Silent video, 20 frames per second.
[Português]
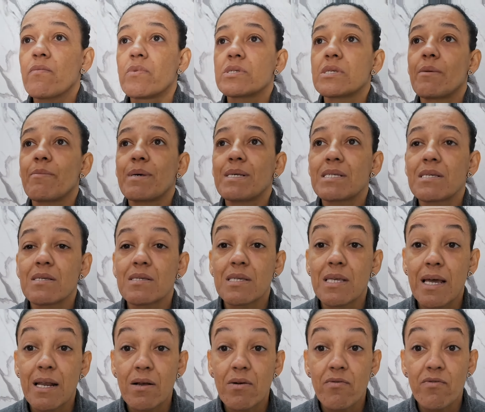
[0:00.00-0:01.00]
ser bem
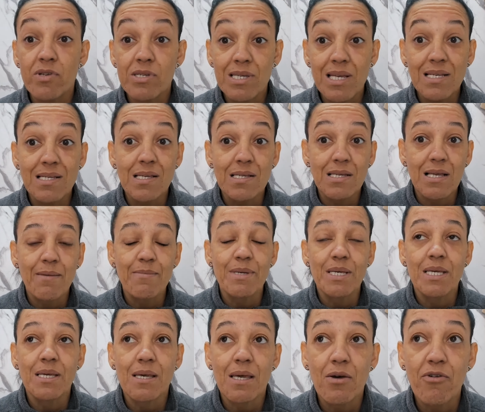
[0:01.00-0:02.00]
sincera com vocês, vocês
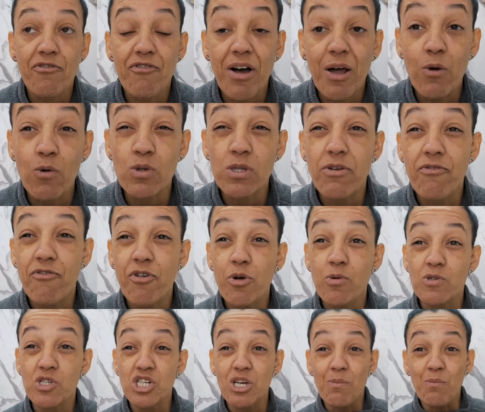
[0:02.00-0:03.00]
sabem que eu falo, ontem foi
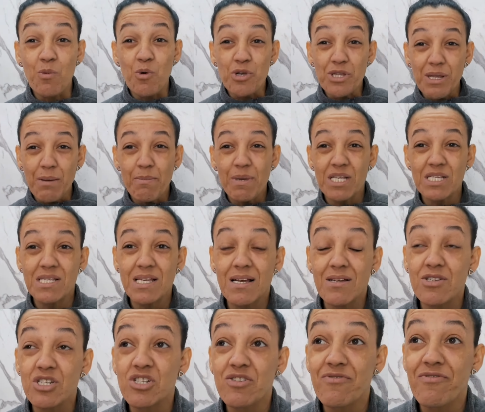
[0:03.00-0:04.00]
um dia muito
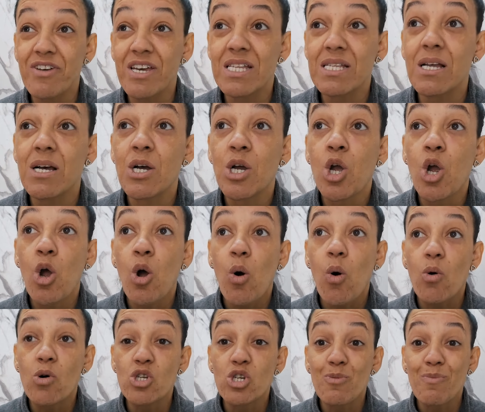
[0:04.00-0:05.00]
abençoado de venda.
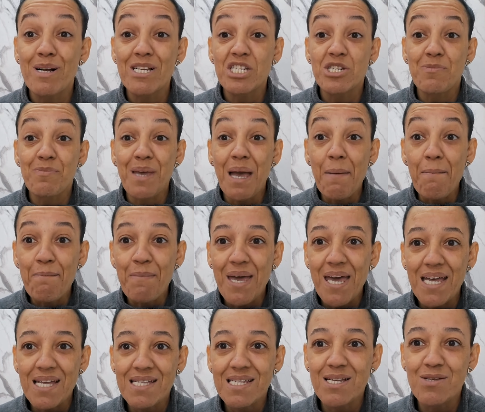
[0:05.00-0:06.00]
Ontem eu bati minha
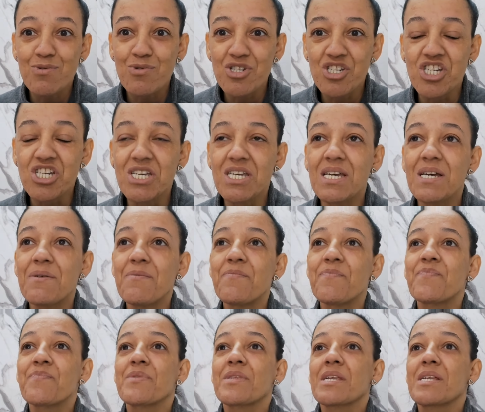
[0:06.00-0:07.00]
meta do dia,
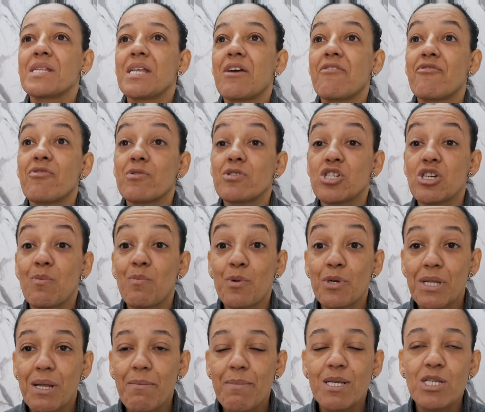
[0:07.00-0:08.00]
né? Foi um dia
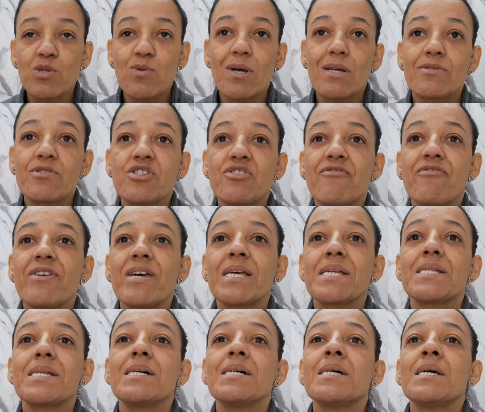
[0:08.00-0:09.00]
muito abençoado de
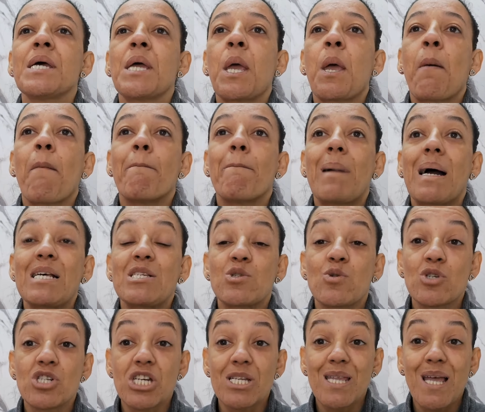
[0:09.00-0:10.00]
venda, mas
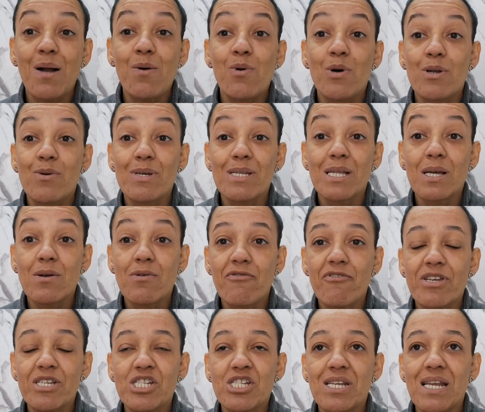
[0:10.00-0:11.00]
hoje até agora eu ainda não
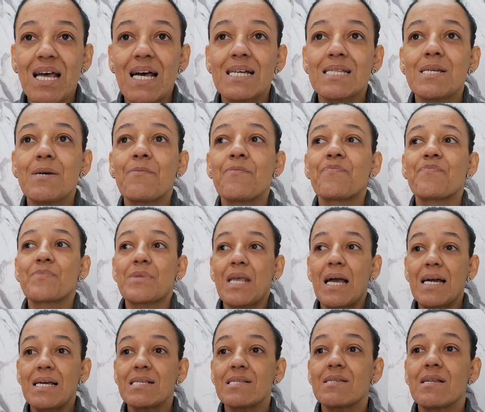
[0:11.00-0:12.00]
vendi nada.
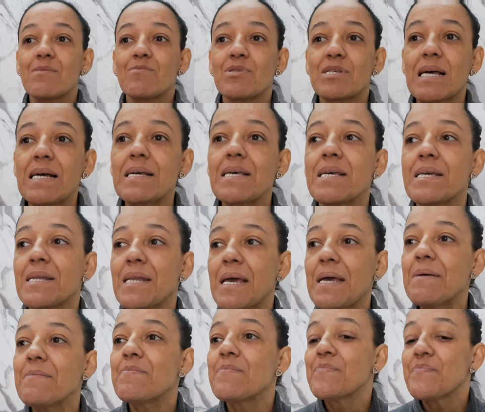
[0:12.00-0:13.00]
Aí estamos aqui, né?